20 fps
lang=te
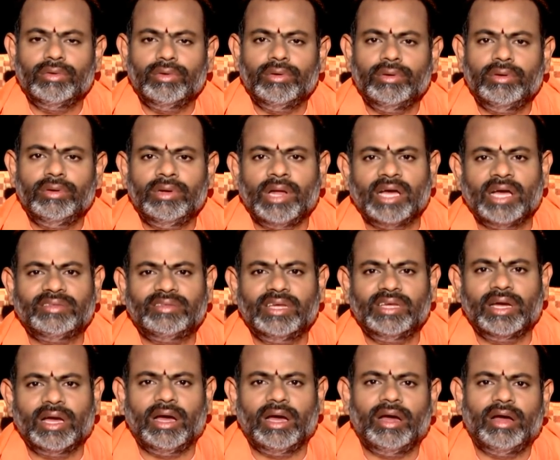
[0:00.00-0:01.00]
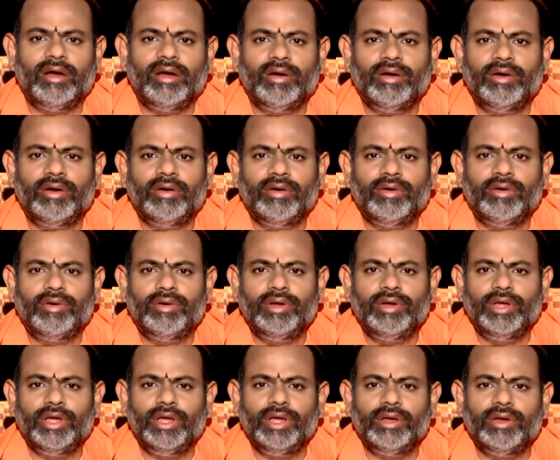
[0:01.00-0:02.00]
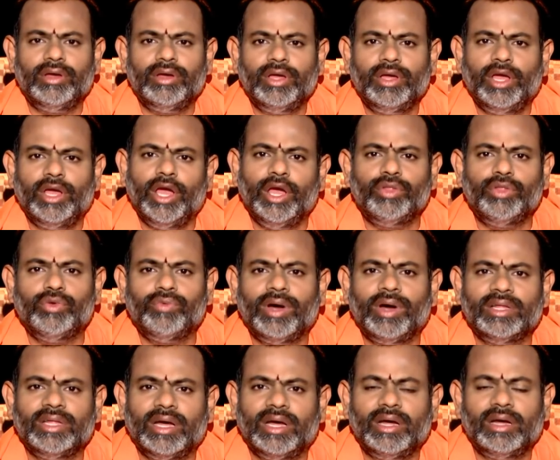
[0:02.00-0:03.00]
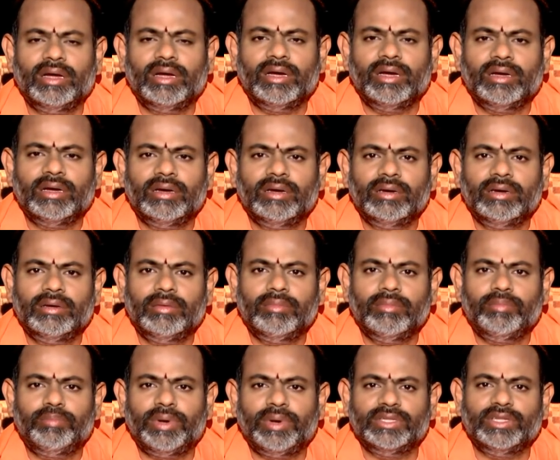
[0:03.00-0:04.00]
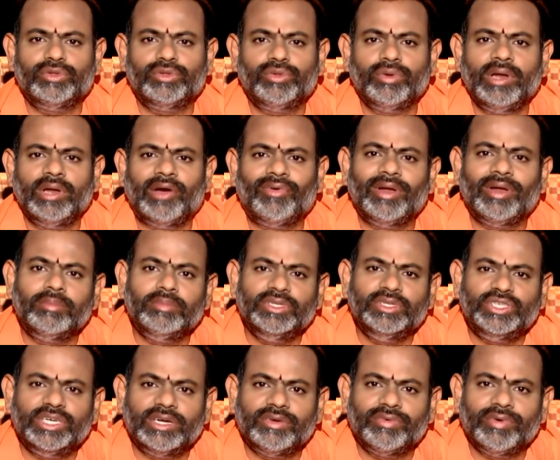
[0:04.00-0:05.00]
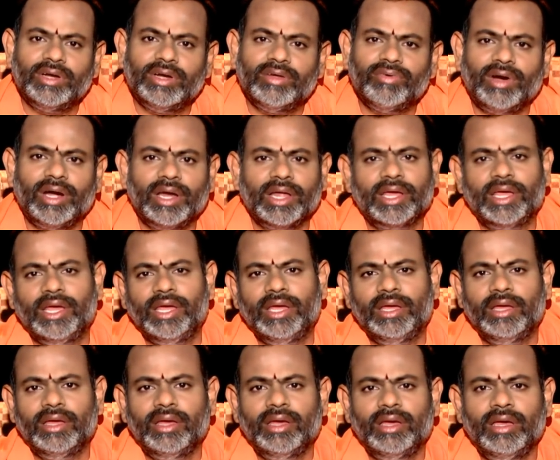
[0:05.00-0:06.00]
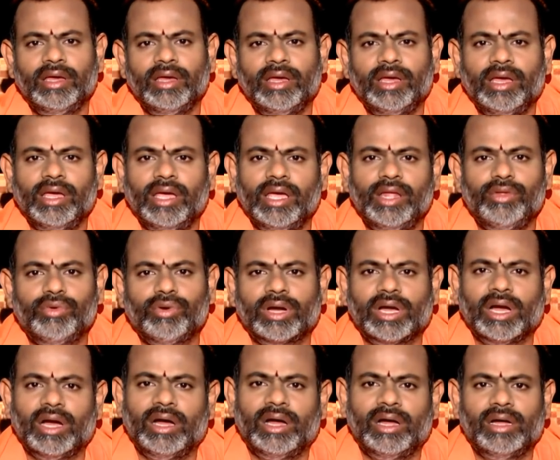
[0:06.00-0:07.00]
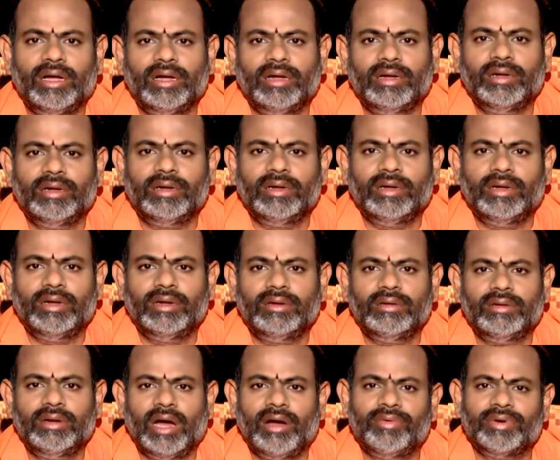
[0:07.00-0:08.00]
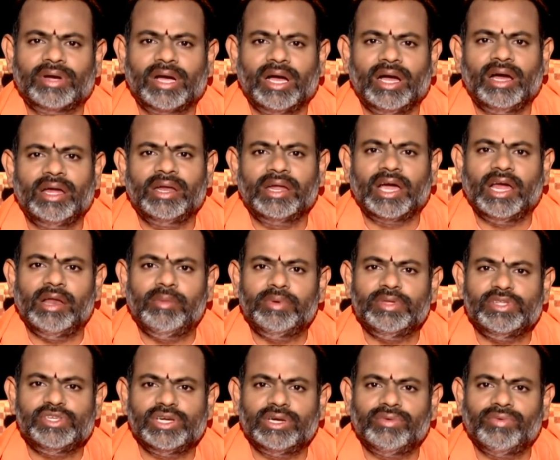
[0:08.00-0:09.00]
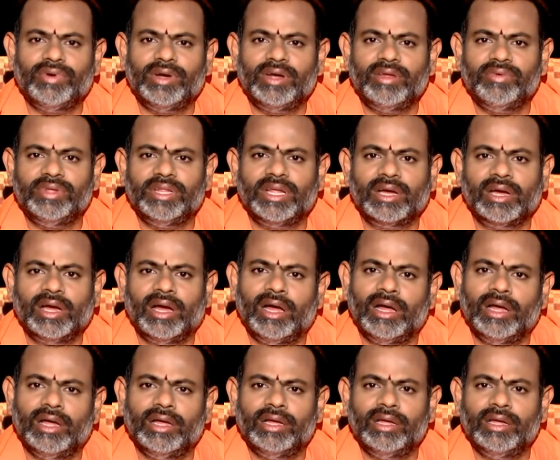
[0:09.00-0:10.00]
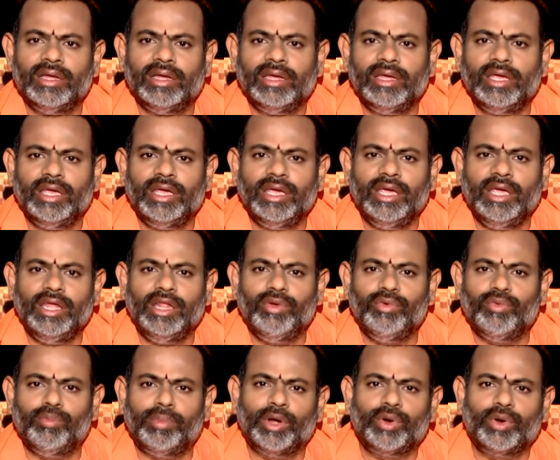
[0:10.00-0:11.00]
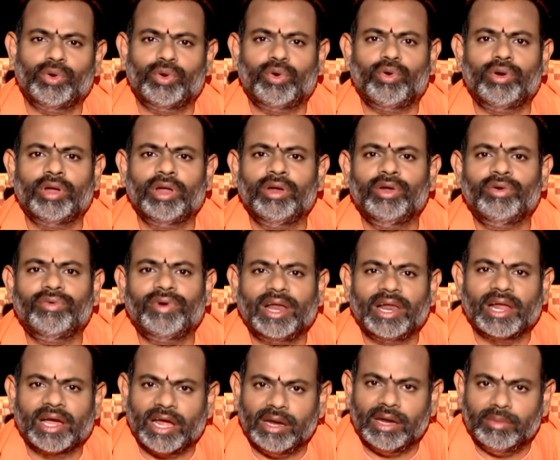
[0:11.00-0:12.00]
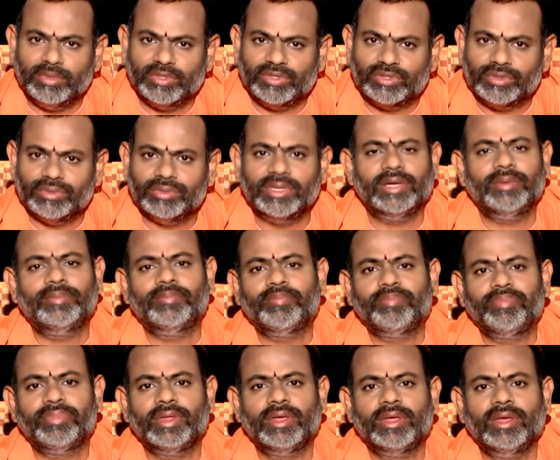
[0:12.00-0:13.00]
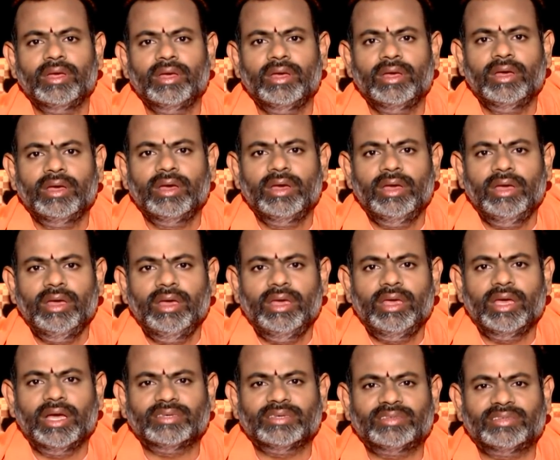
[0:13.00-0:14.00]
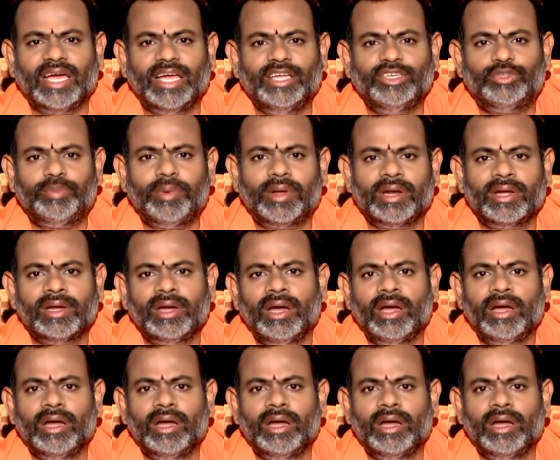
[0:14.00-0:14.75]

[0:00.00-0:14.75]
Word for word: నాస్తిక హేతువాద పద్ధతులను అవలంబించేటువంటి వాళ్ళకి ఇది ఒక అవగాహన కల్పించేటువంటి విధంగా ఇది మరో కోణంలో వాళ్ళకి కనిపిస్తుంది ఇక సైన్స్ పరంగా